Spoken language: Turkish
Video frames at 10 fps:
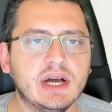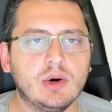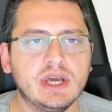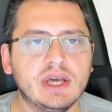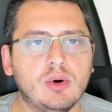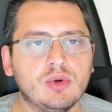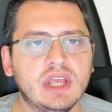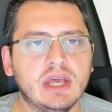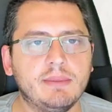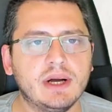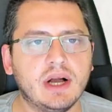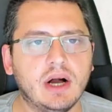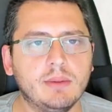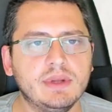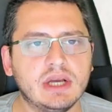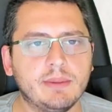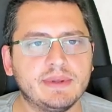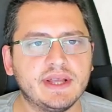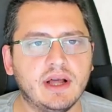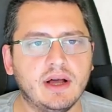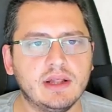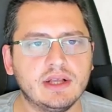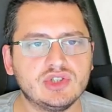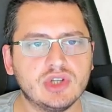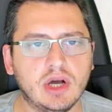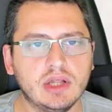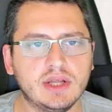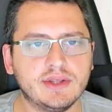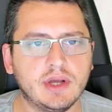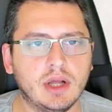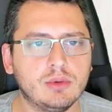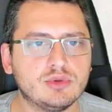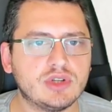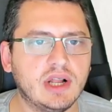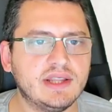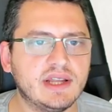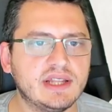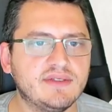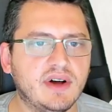E, Odea Bank, A1 Kapital, Ahlatçı, Alan, Almus Alternatif,